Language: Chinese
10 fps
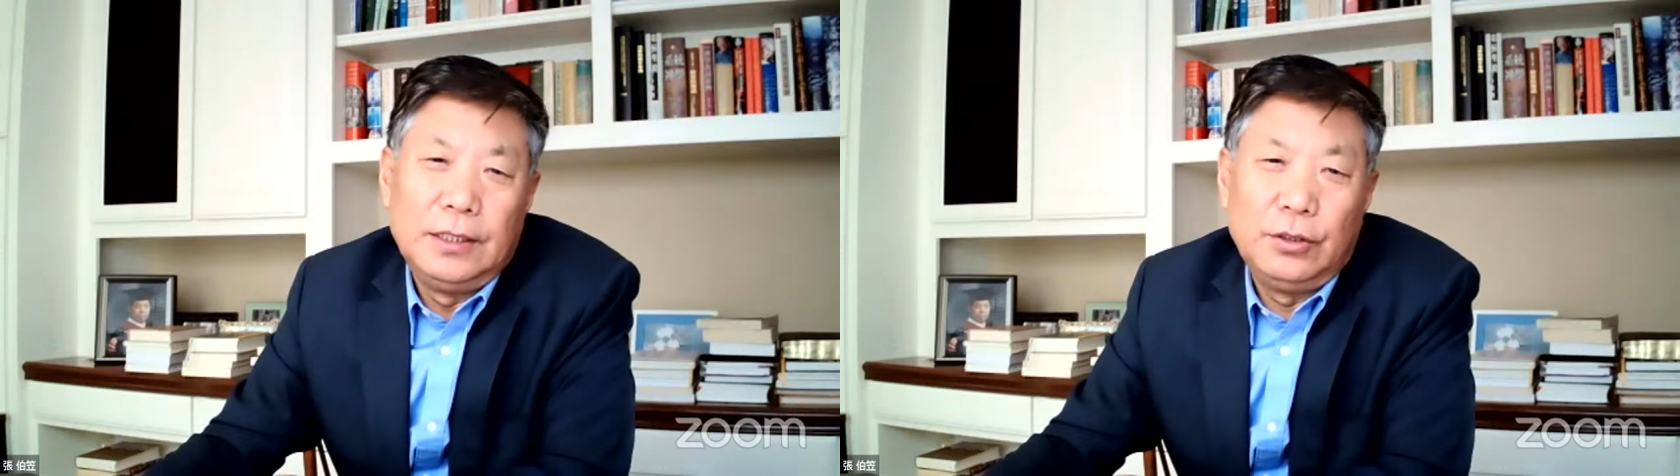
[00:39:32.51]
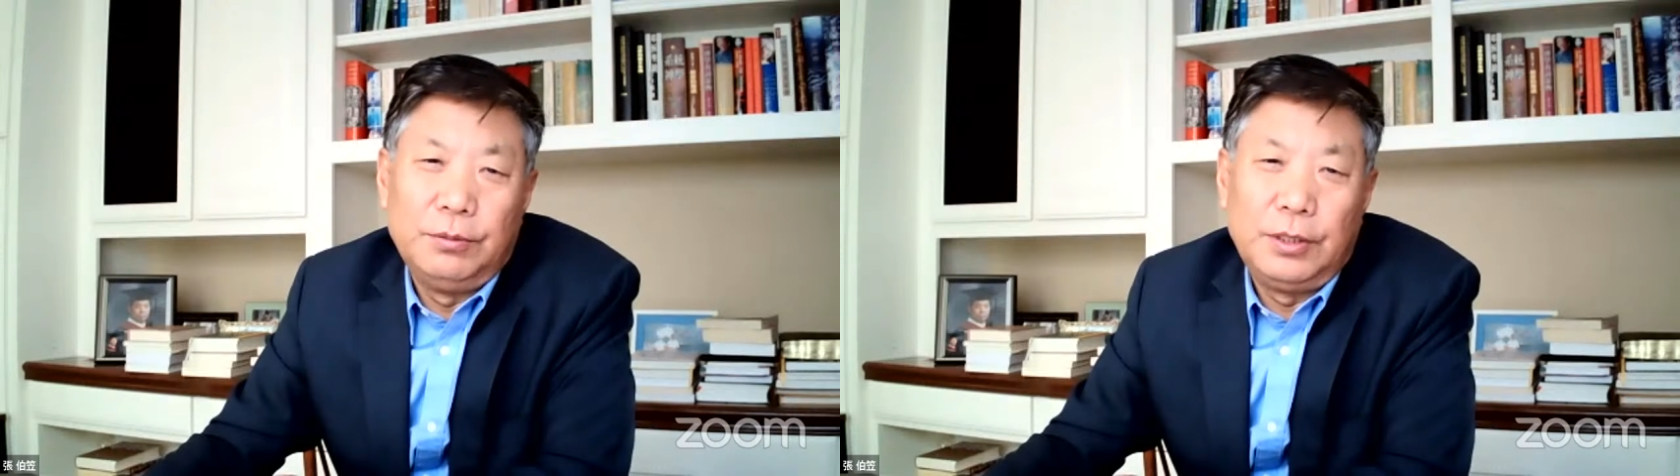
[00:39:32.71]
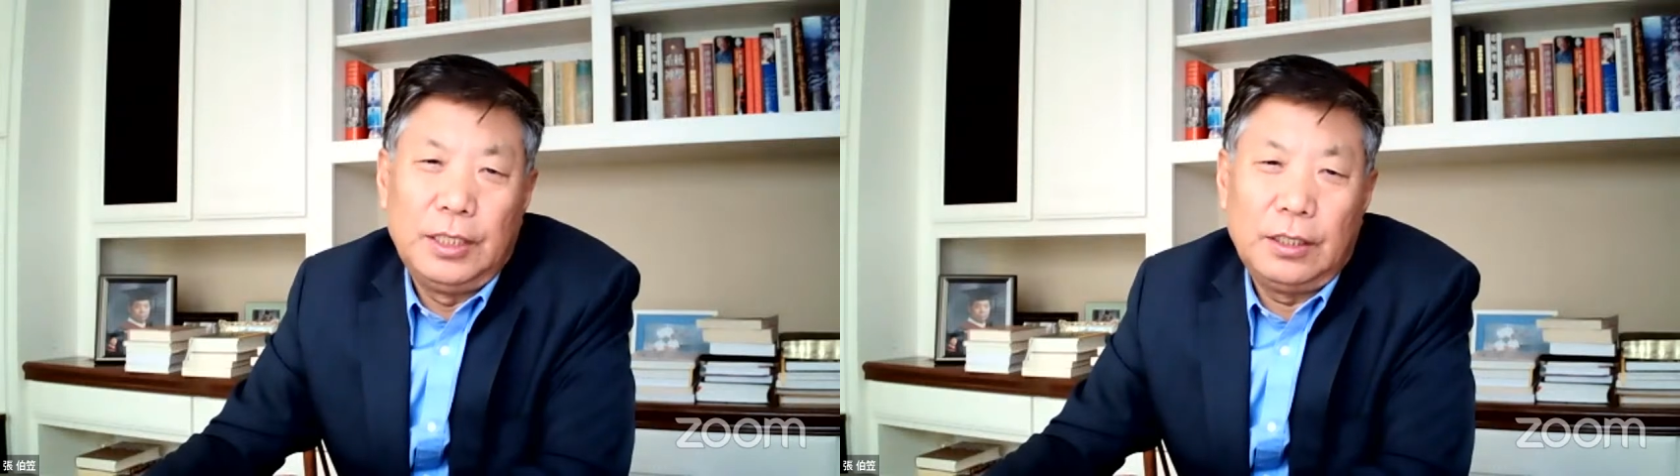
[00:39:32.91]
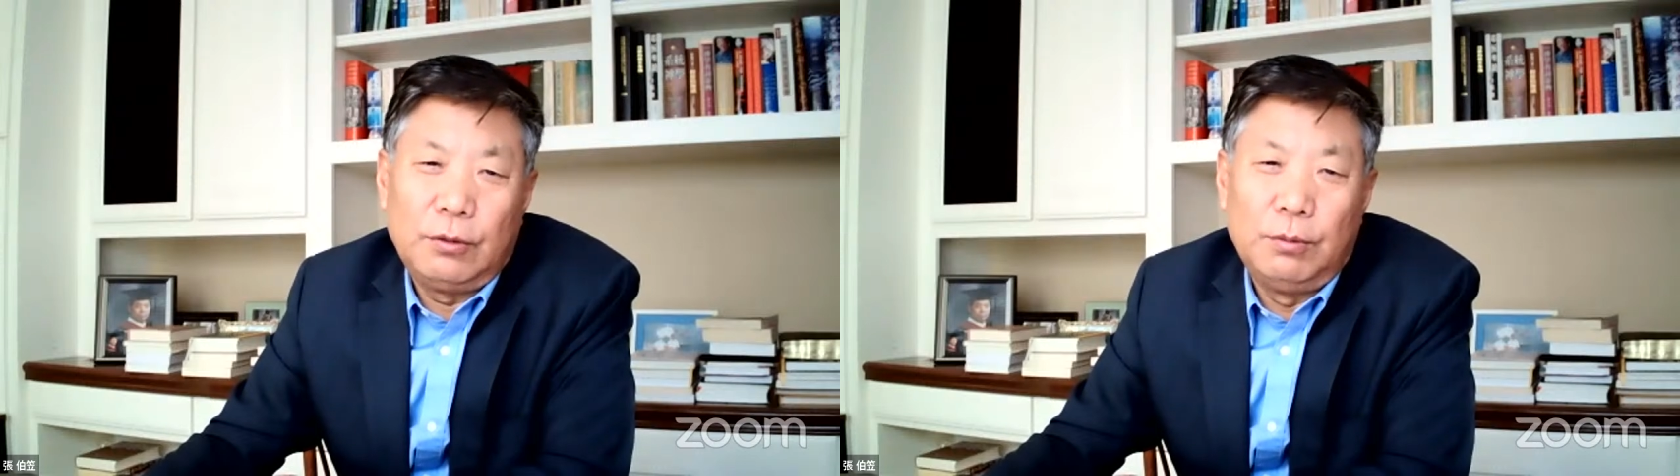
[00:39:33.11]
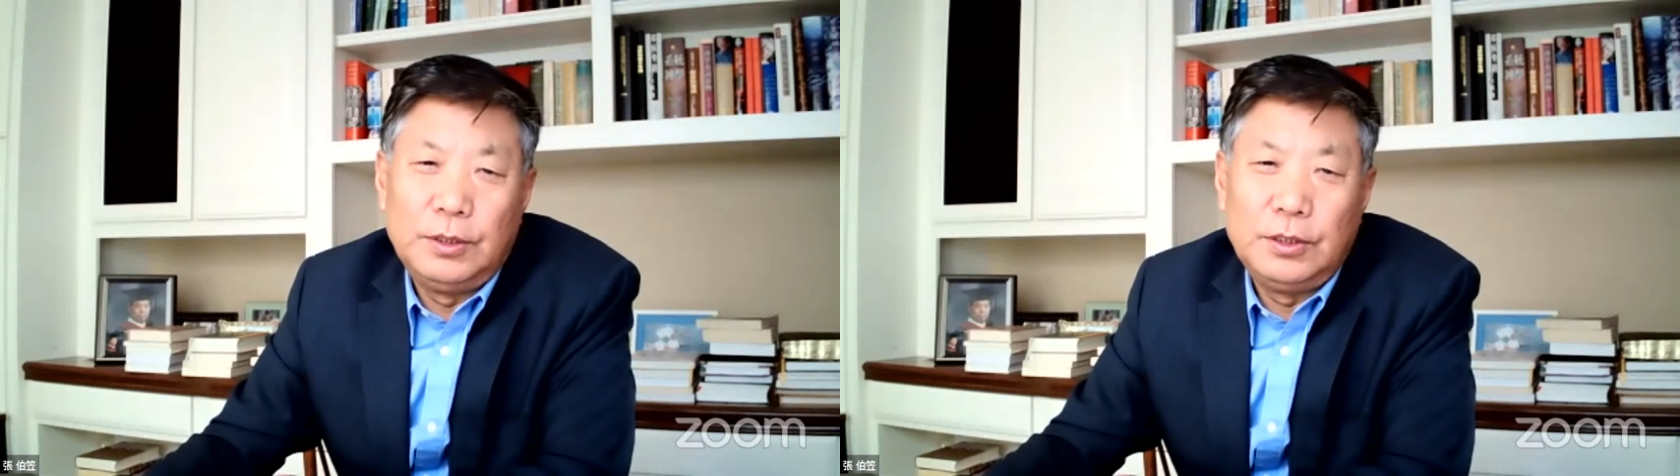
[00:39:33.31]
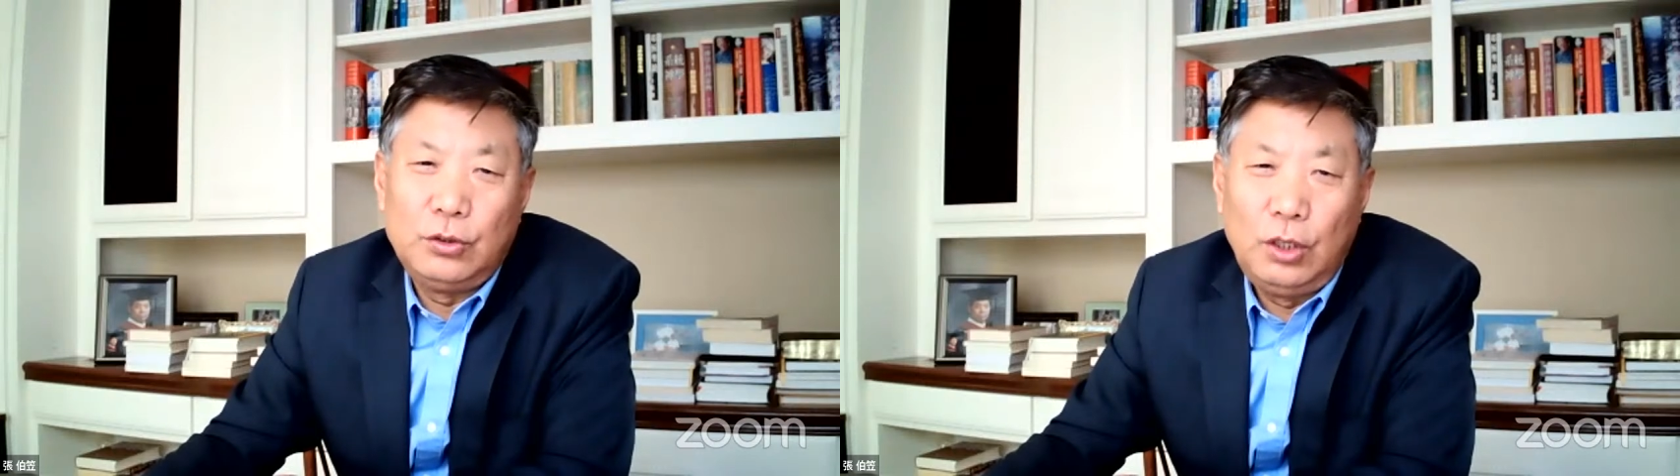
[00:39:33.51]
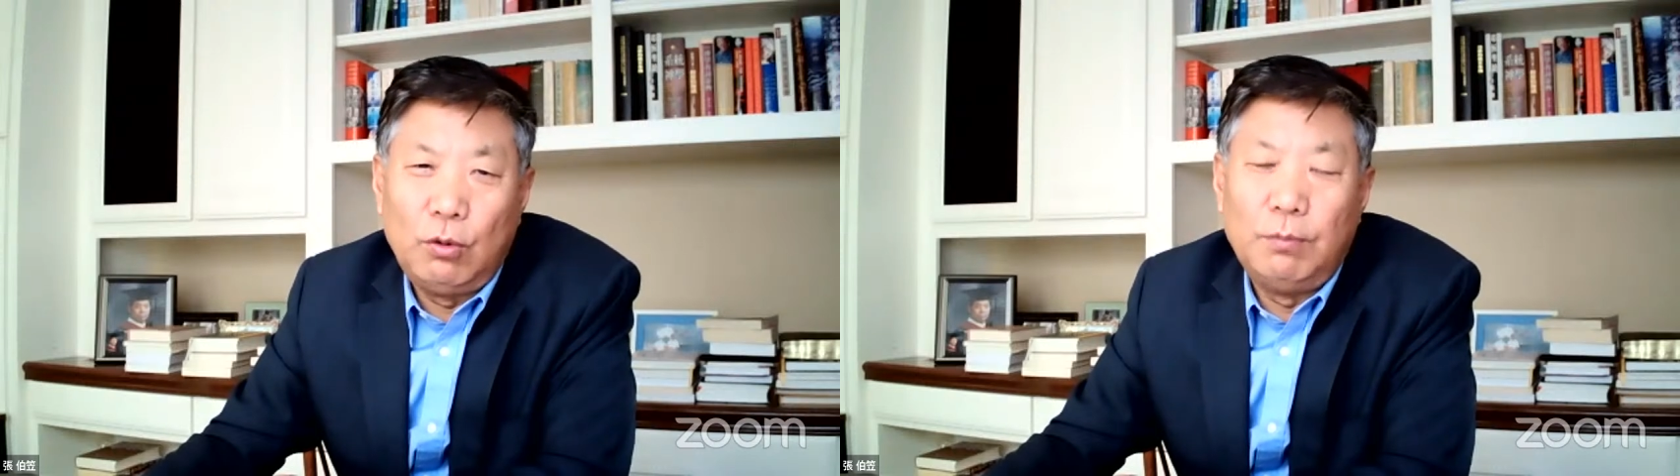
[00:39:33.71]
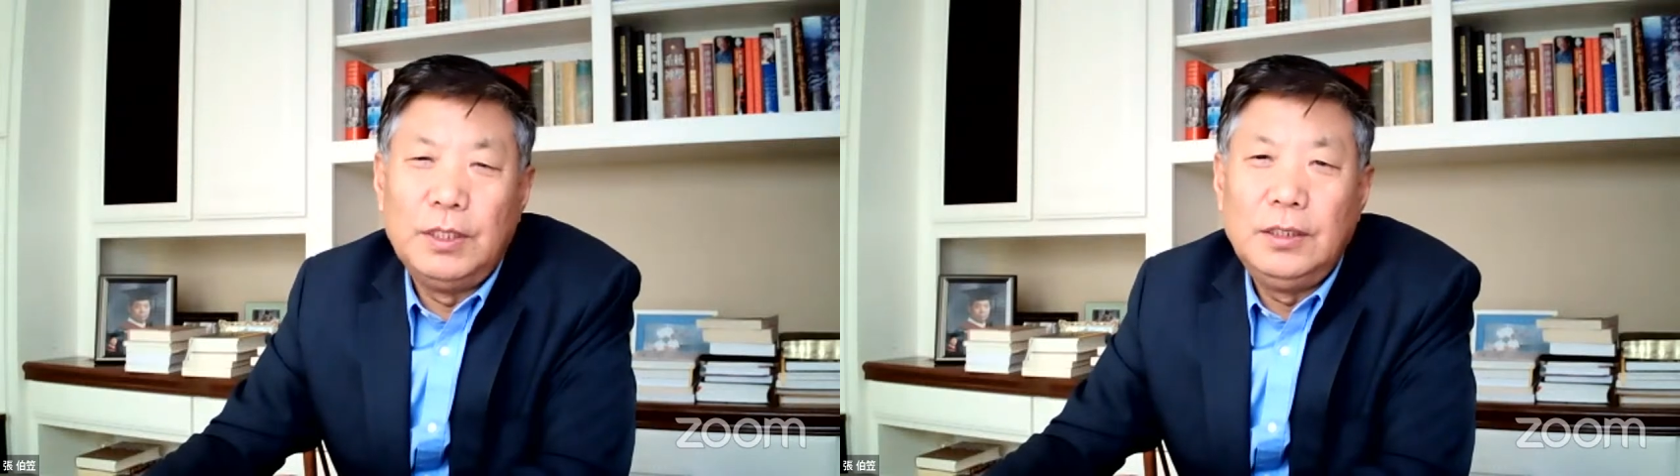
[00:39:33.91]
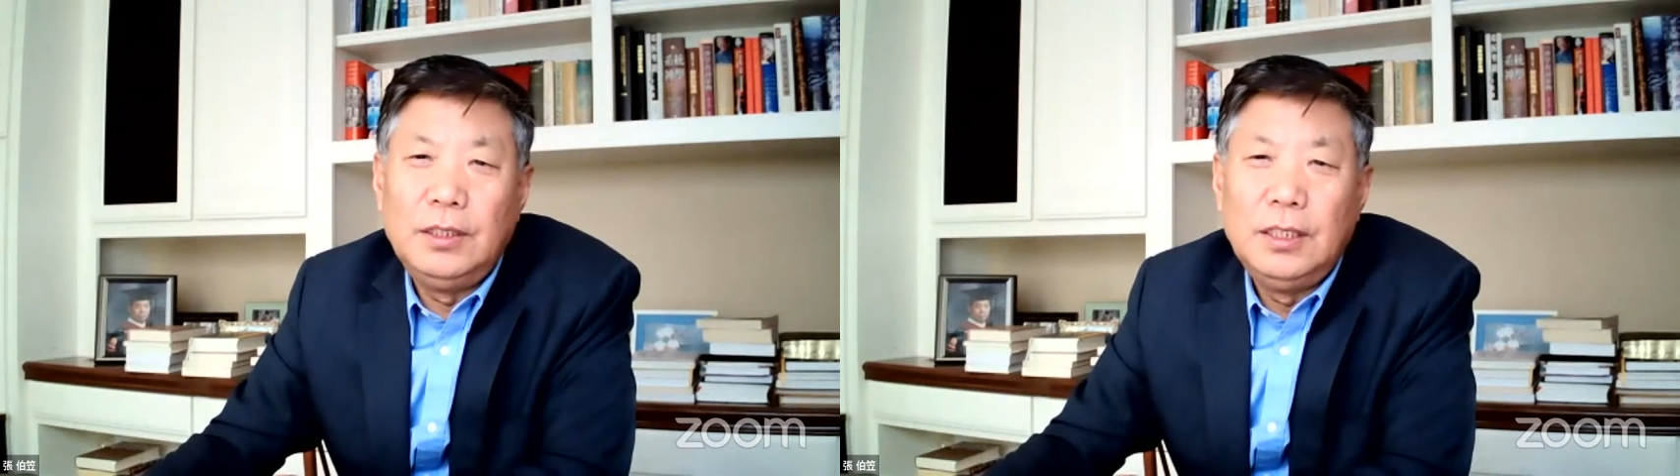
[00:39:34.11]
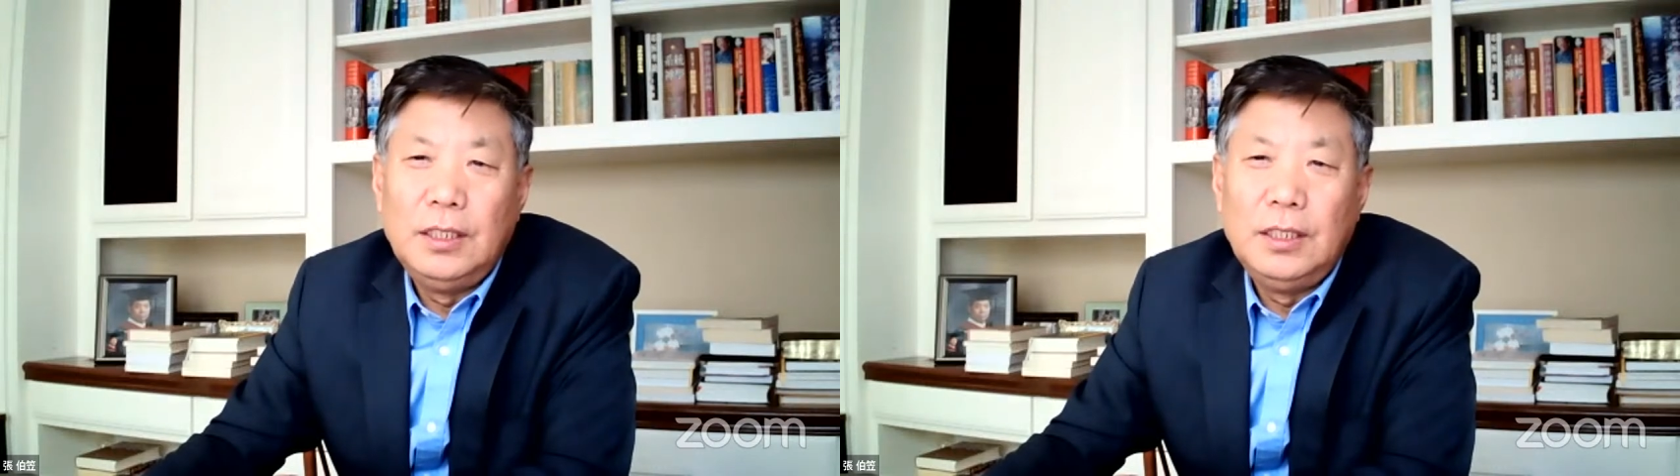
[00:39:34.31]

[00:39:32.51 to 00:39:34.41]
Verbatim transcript: 对不对？我们所以我们